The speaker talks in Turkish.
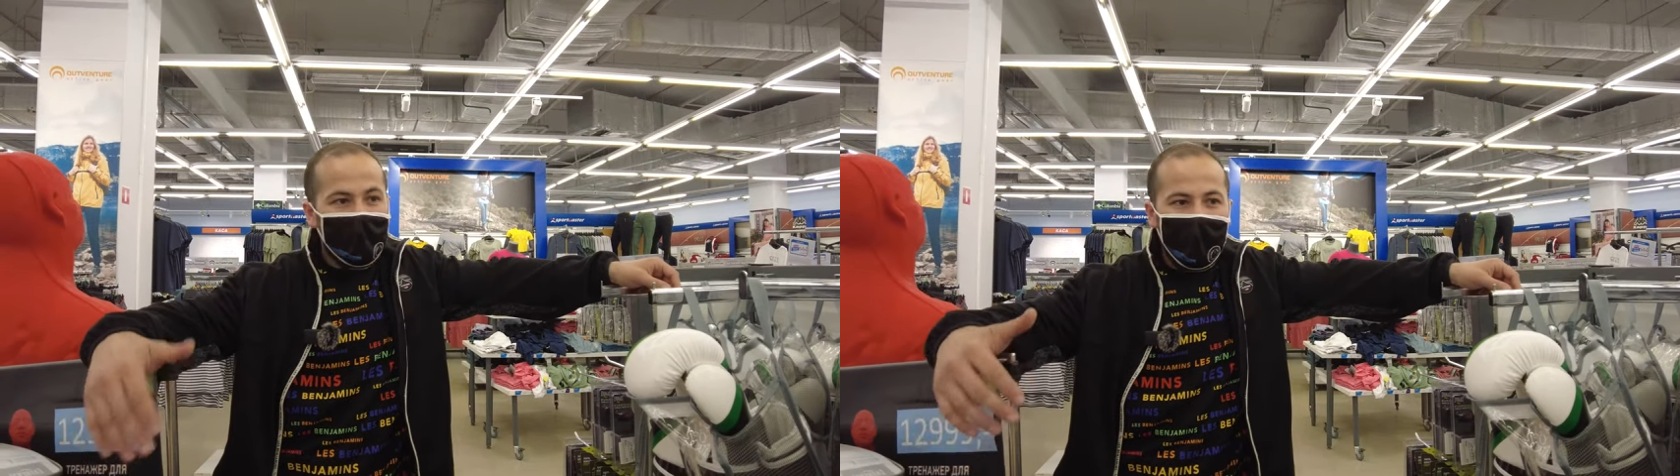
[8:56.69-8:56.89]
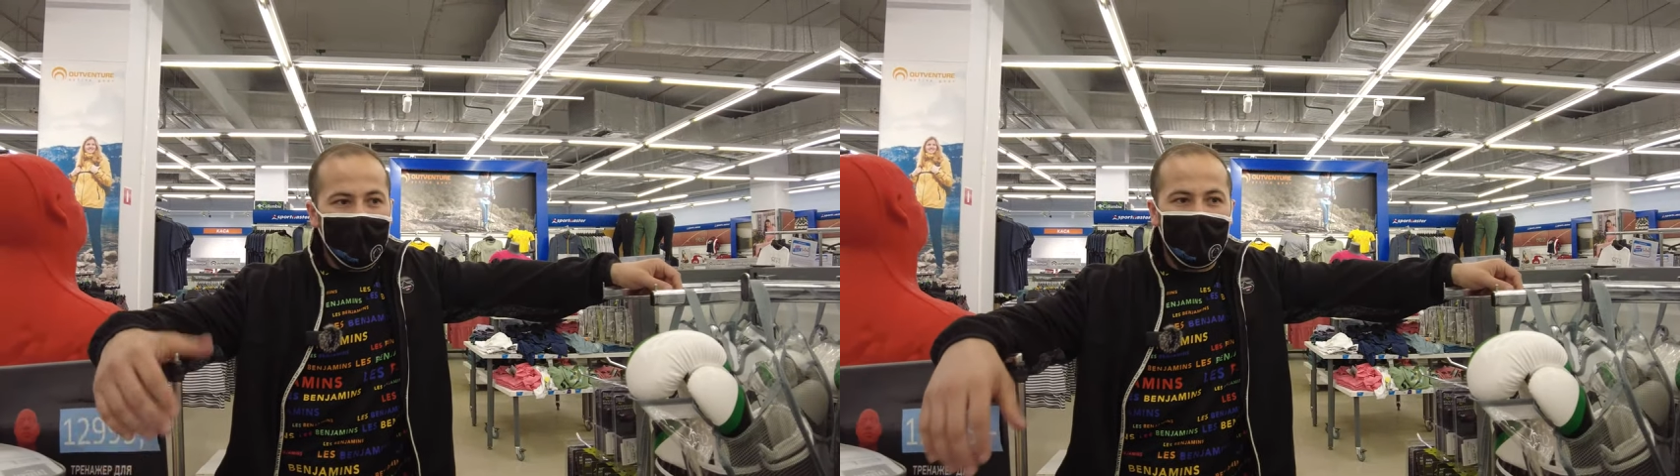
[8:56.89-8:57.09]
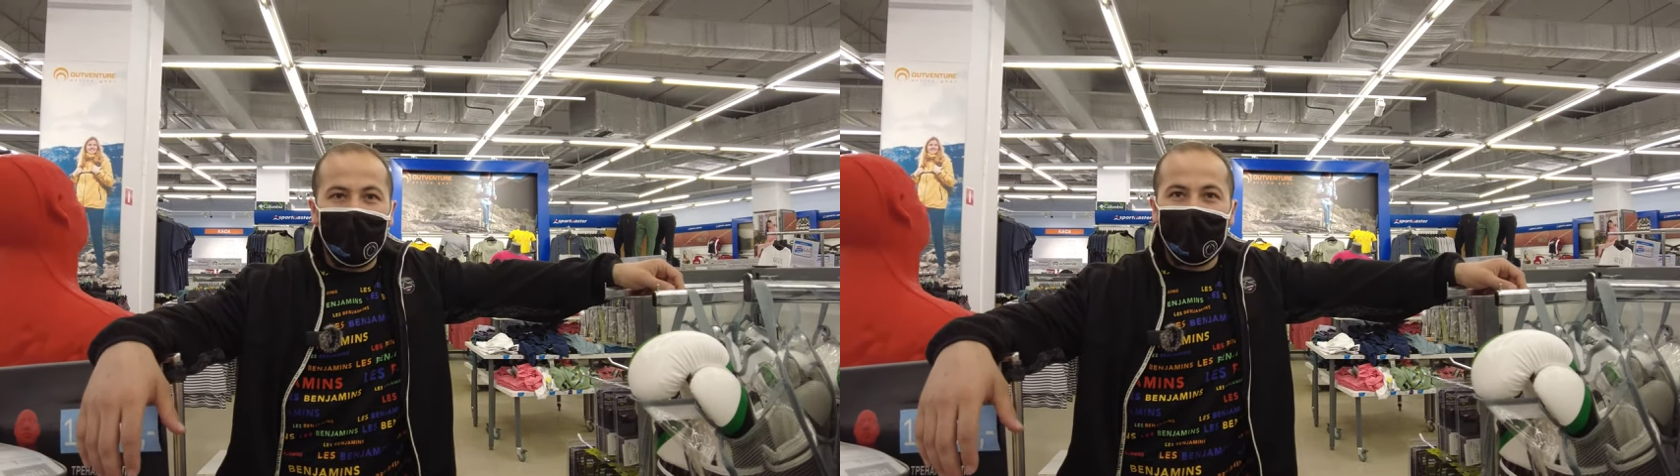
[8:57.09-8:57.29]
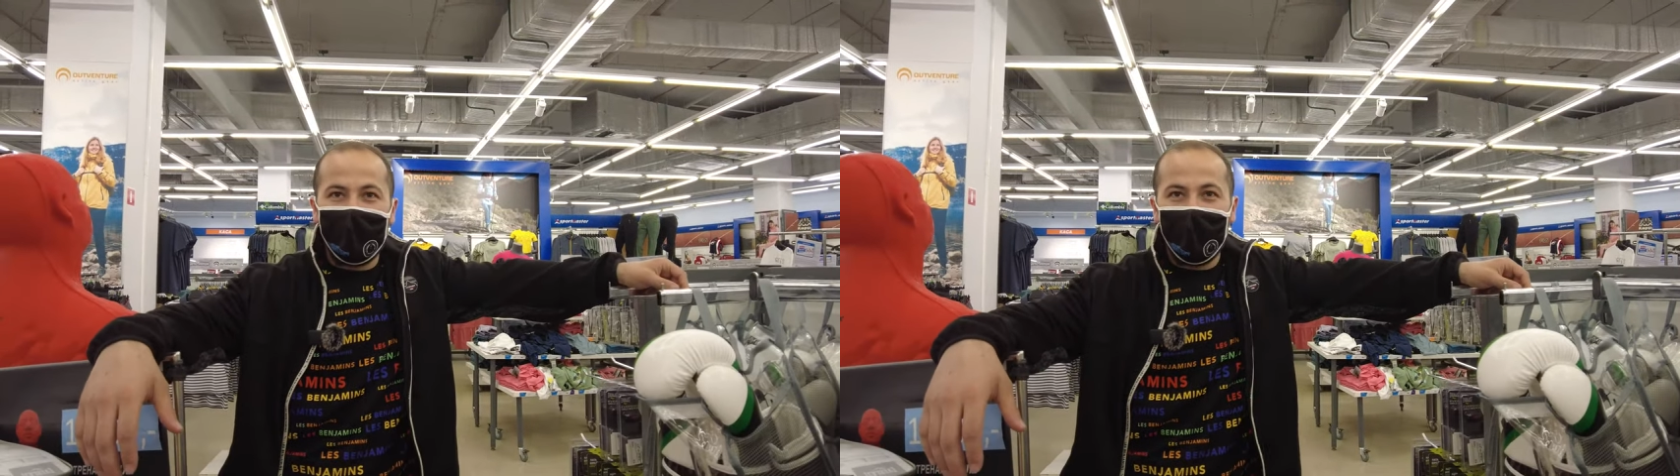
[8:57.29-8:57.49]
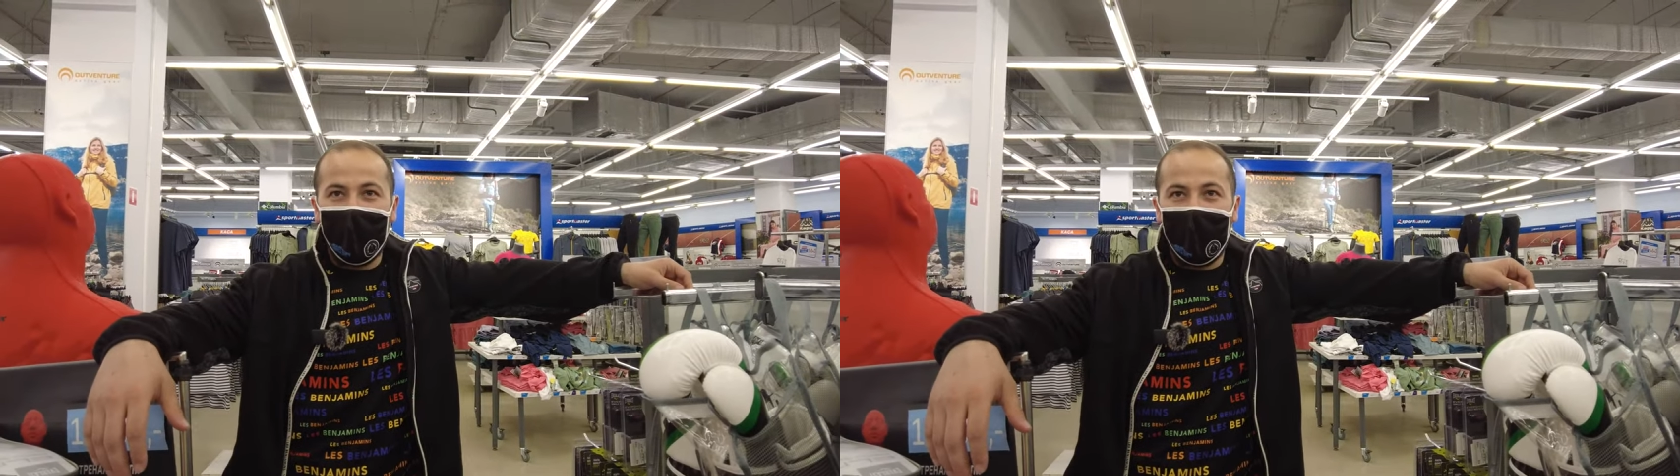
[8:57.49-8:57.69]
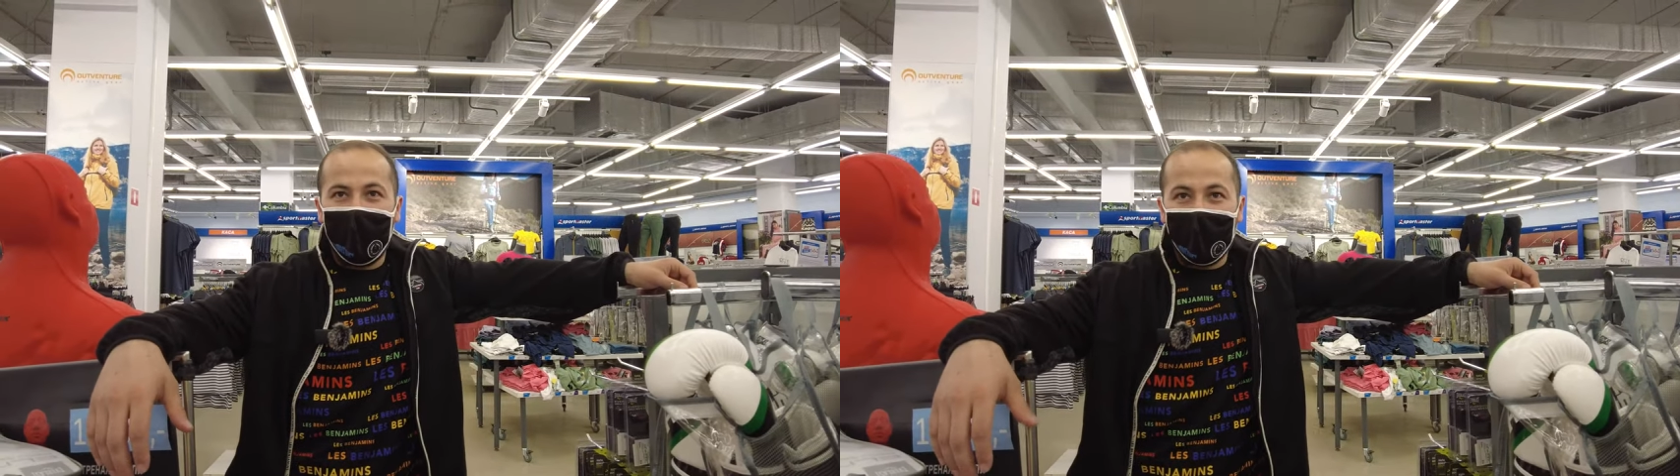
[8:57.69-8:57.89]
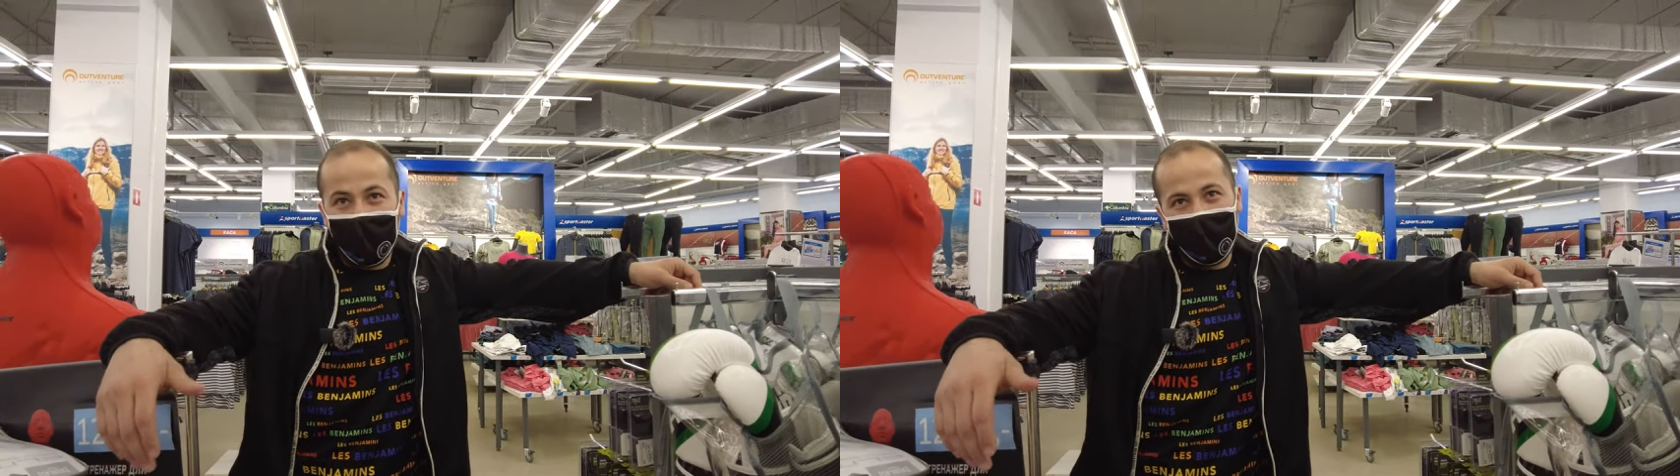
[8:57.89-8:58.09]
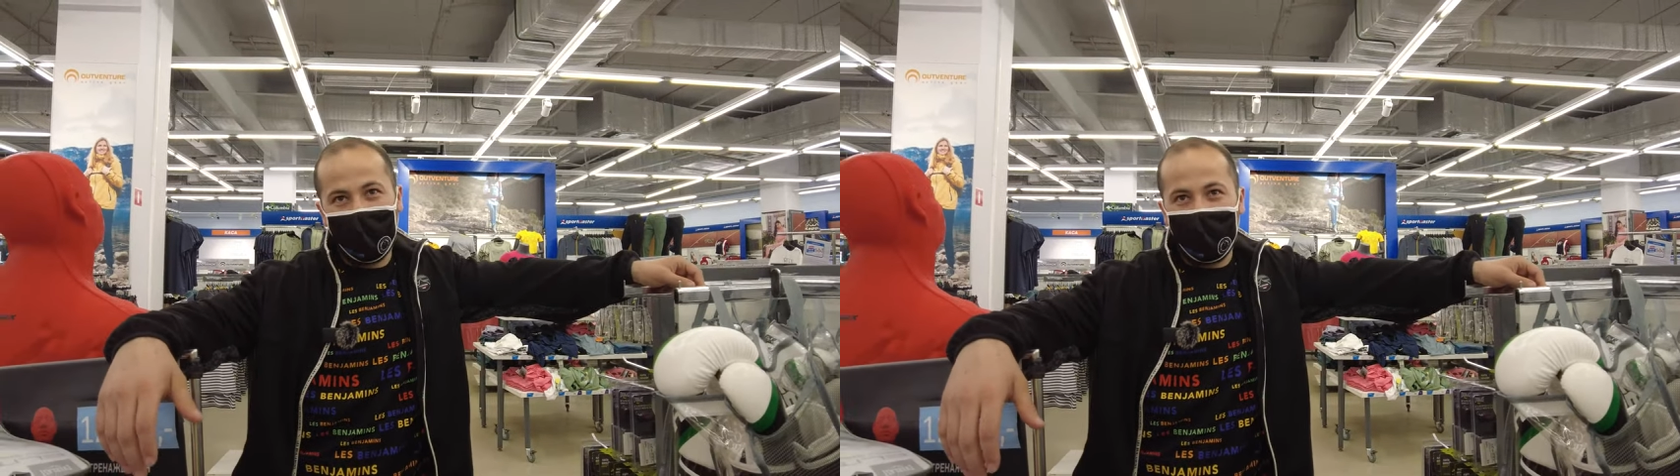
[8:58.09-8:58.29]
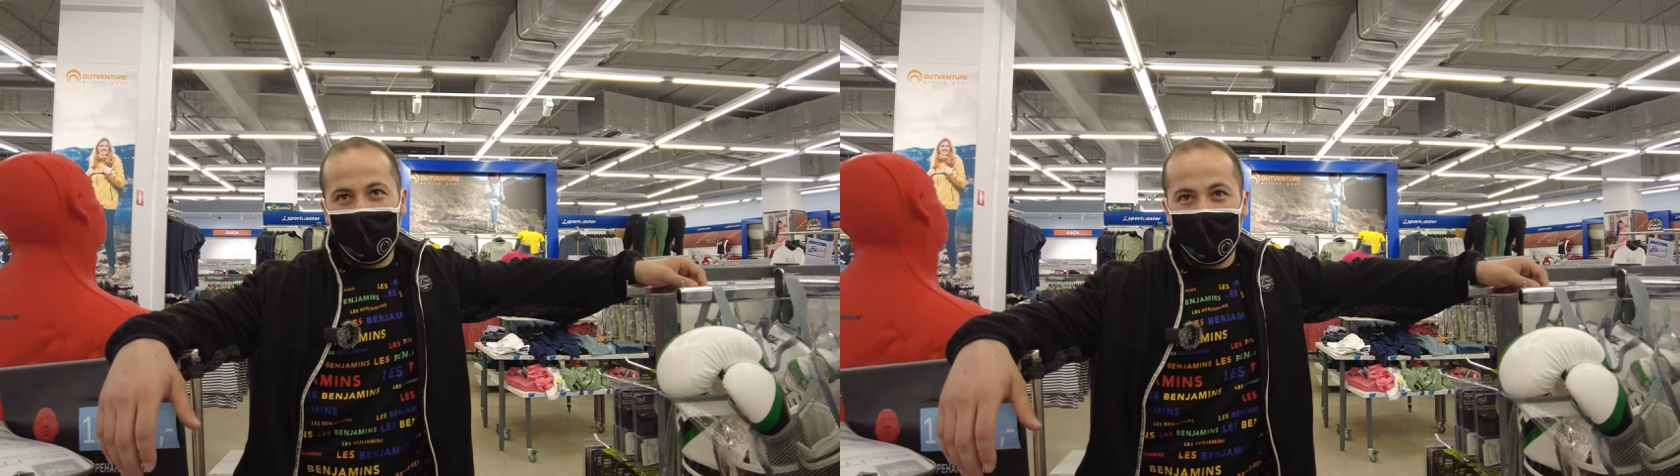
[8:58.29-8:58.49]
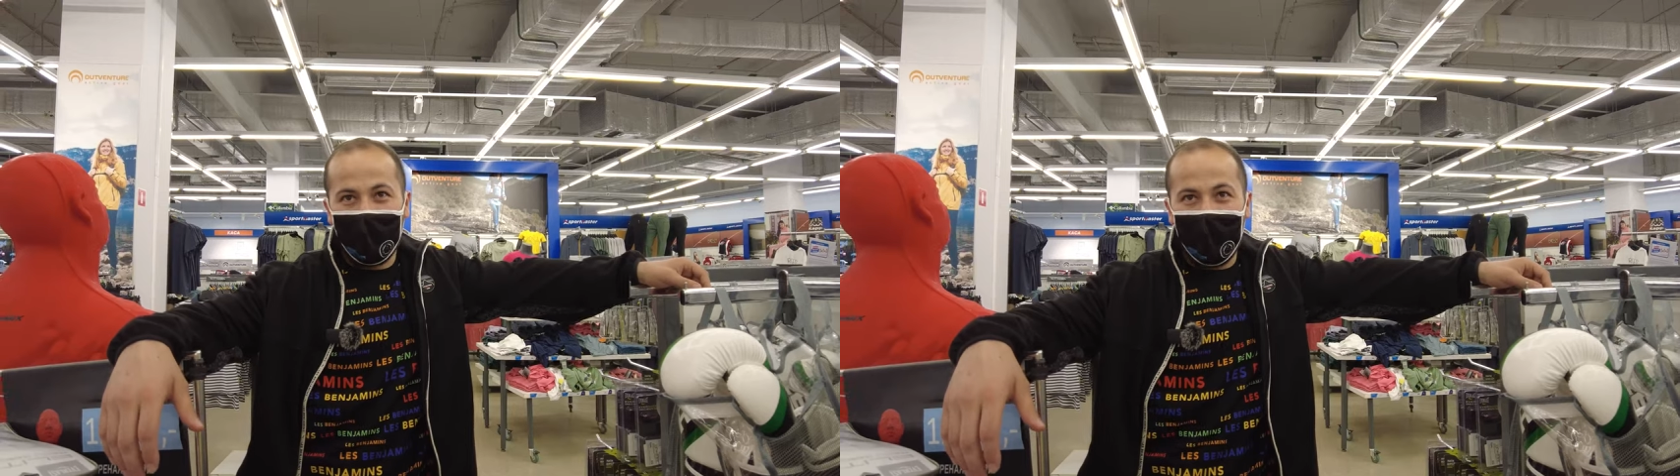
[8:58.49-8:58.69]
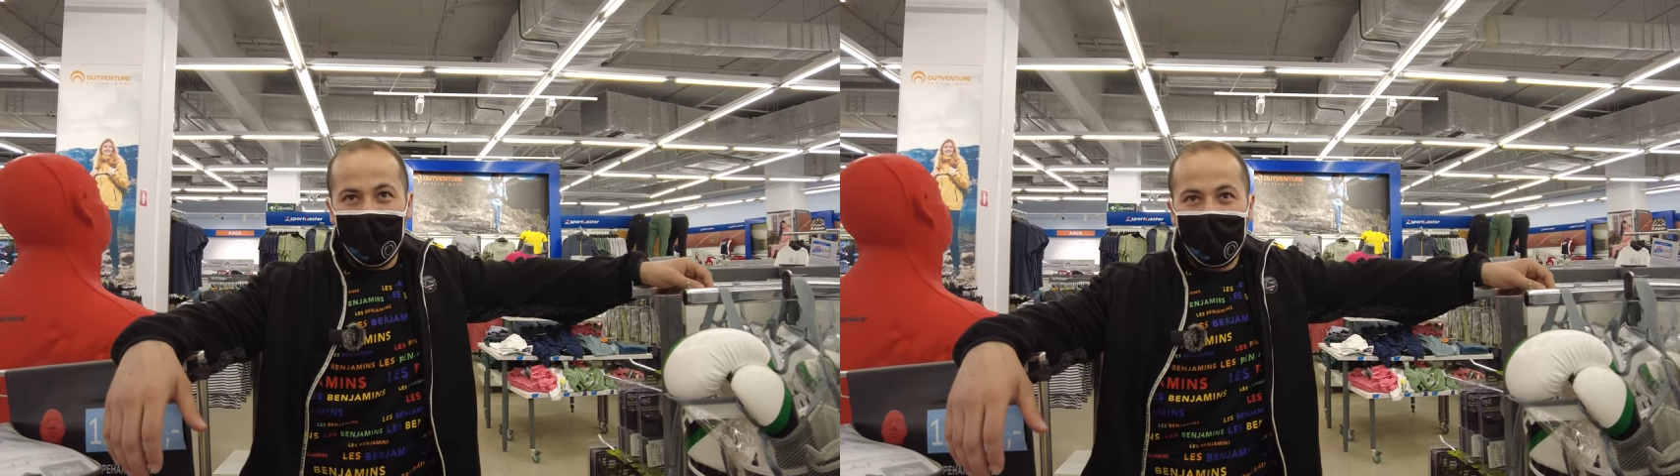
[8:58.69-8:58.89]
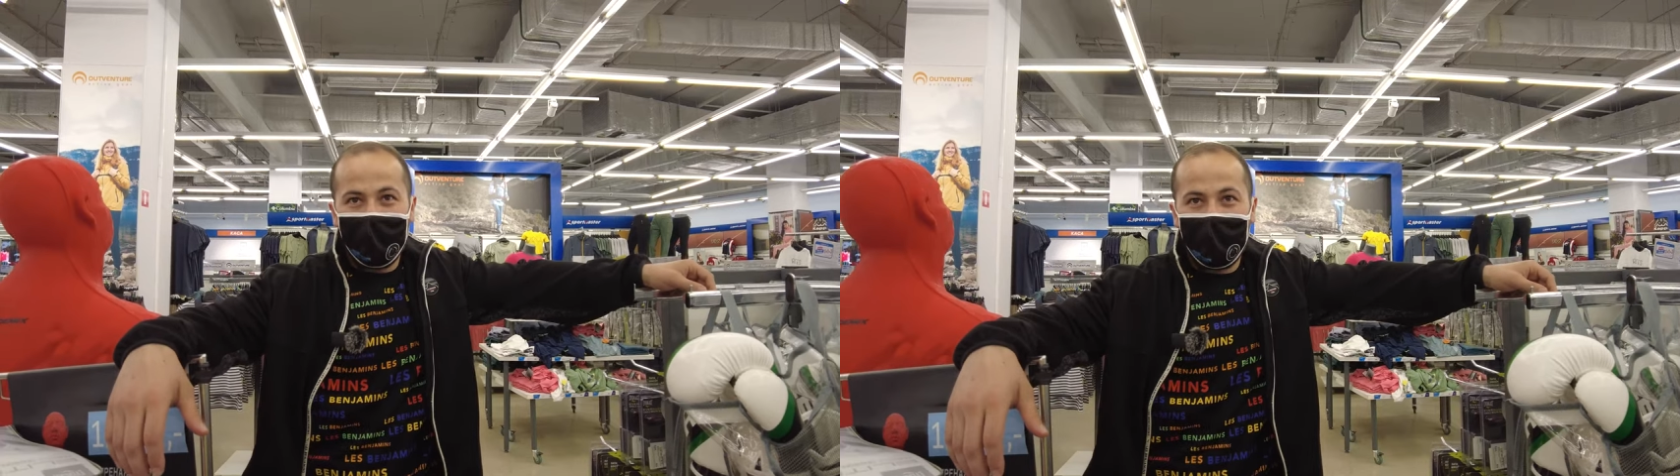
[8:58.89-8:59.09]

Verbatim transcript: pat denk geliyor ya. Çok hoşuma gidiyor ya.